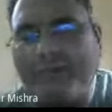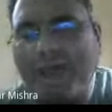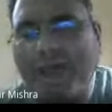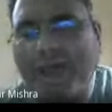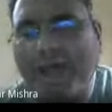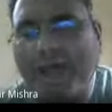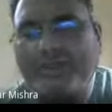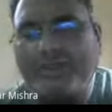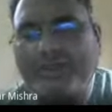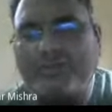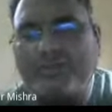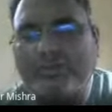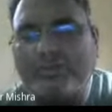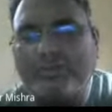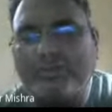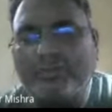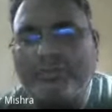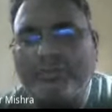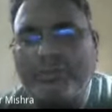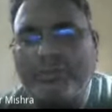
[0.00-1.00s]
गुरु
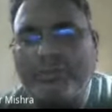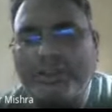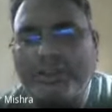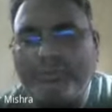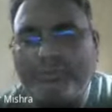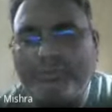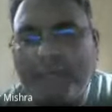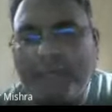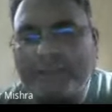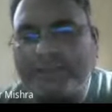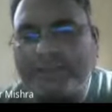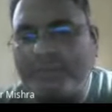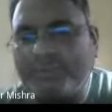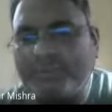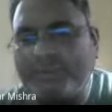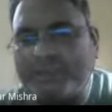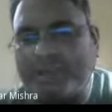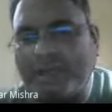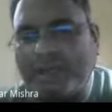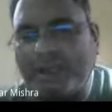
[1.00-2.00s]
सखा गुरु
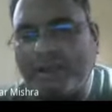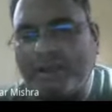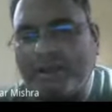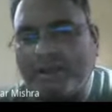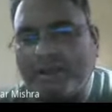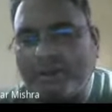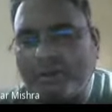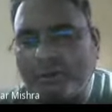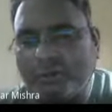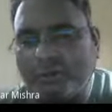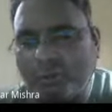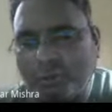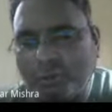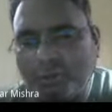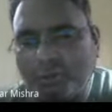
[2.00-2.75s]
और मित्र